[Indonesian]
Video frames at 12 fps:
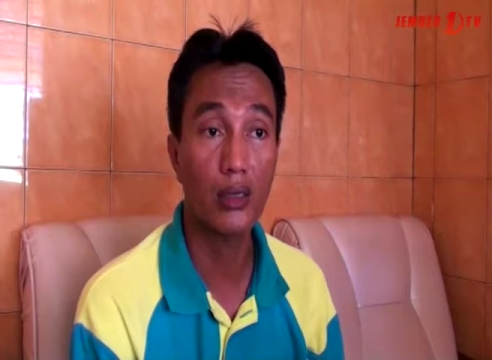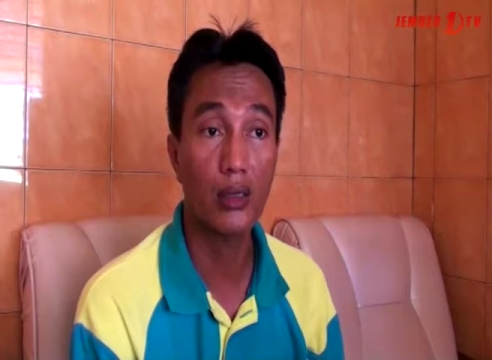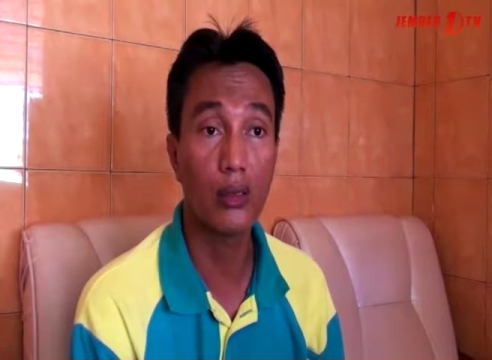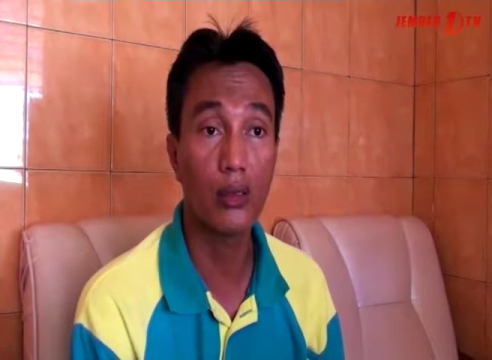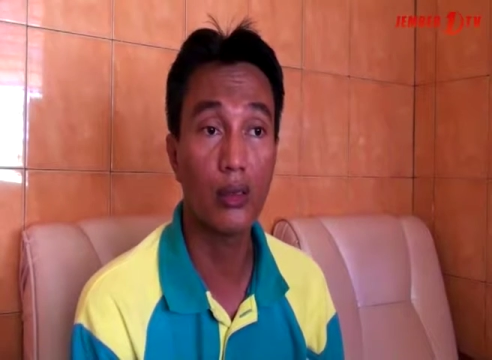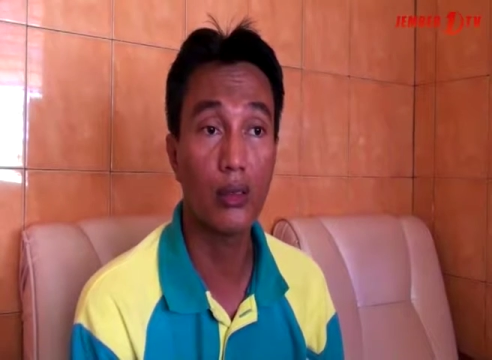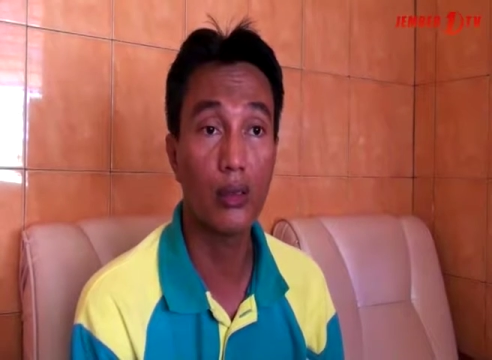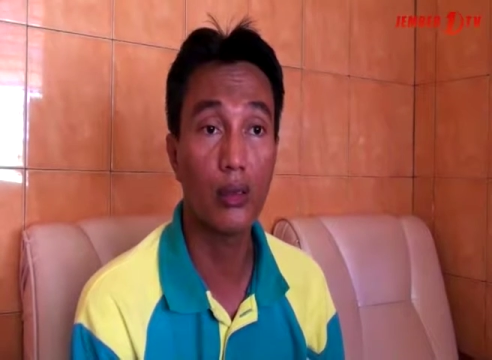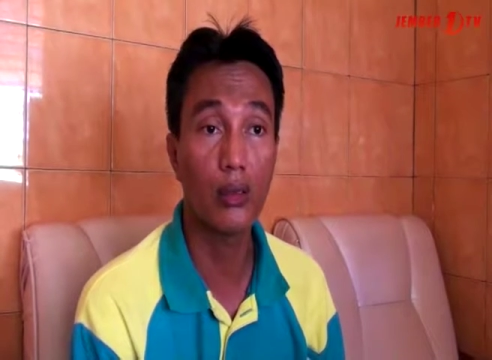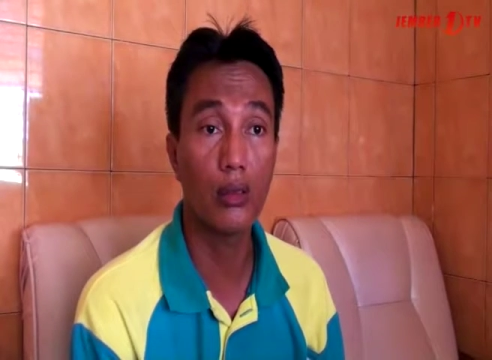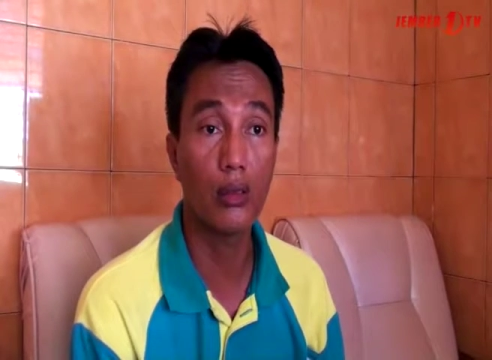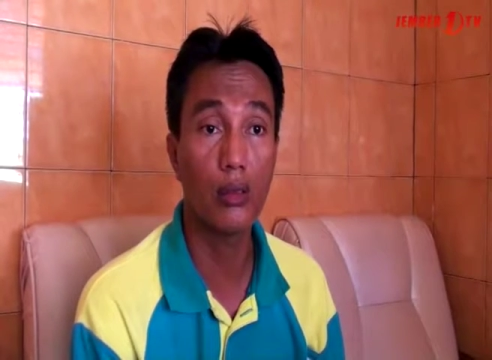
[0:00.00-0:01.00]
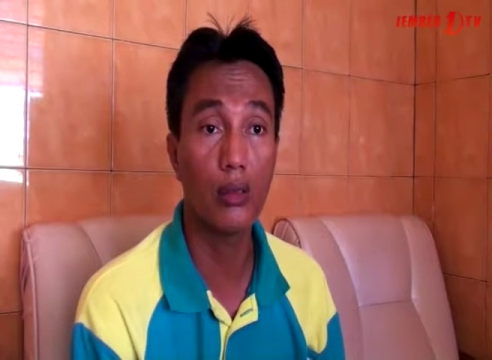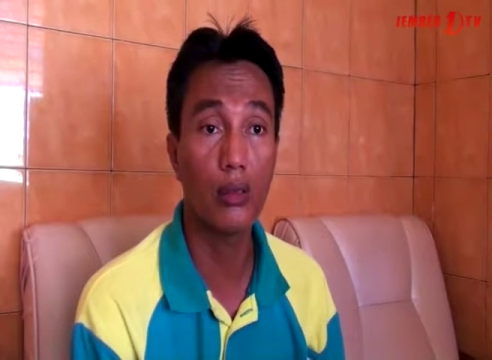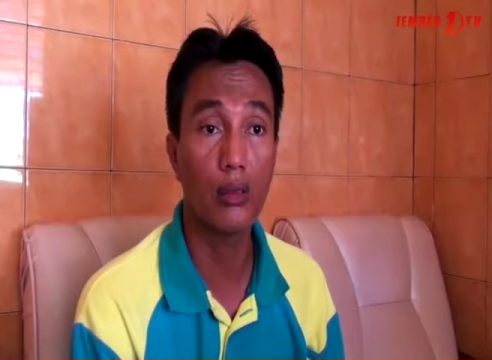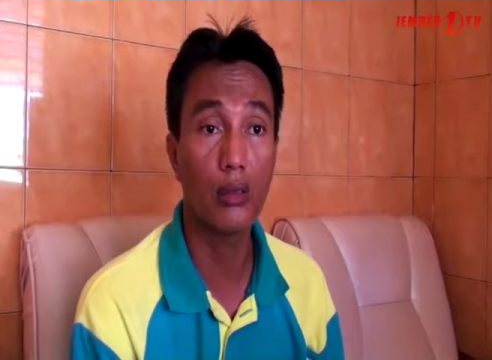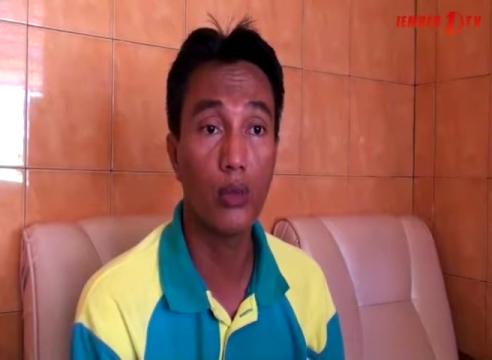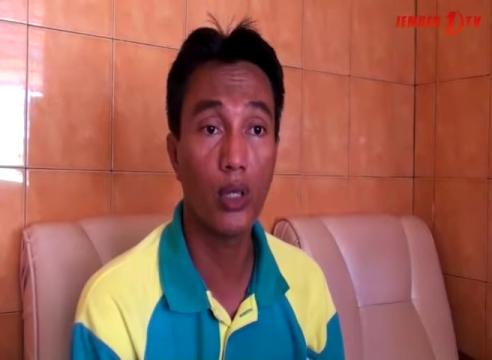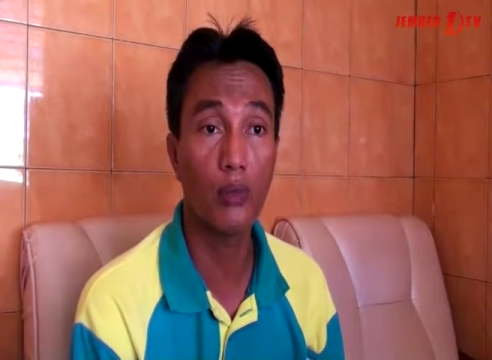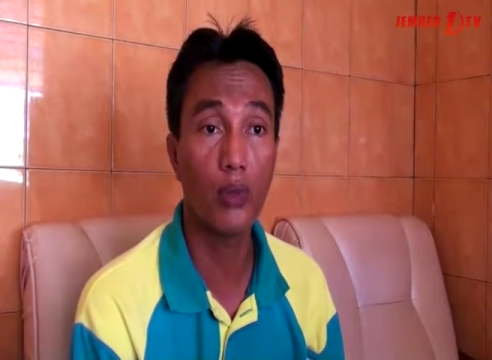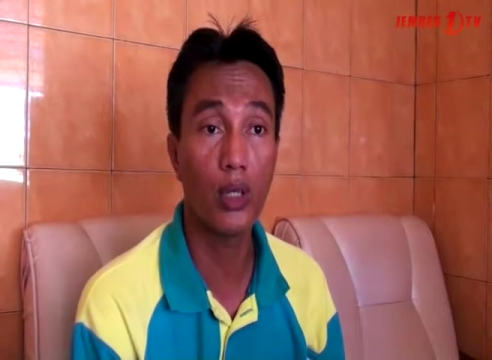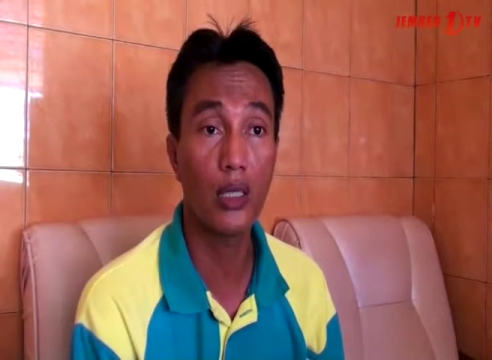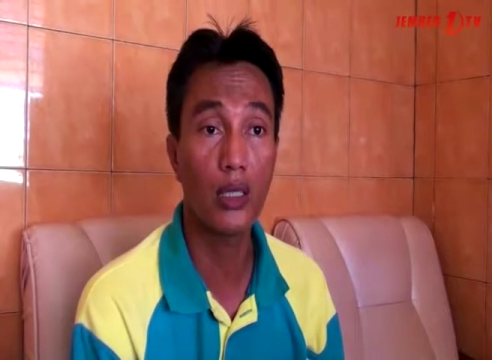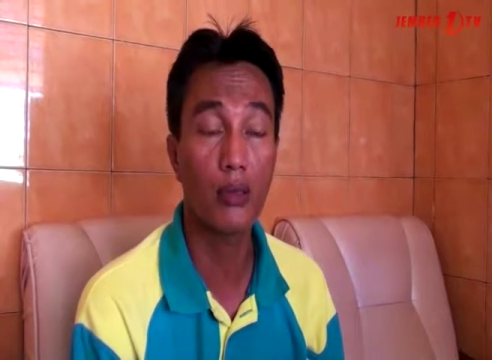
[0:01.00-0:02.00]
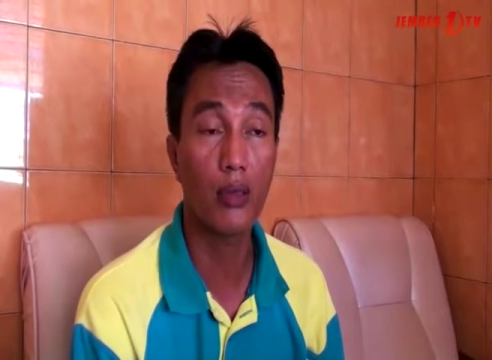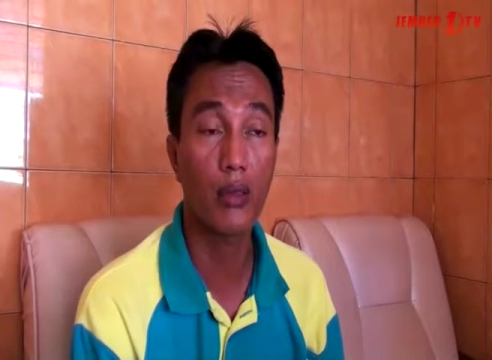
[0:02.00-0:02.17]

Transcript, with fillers: untuk bulan-bulan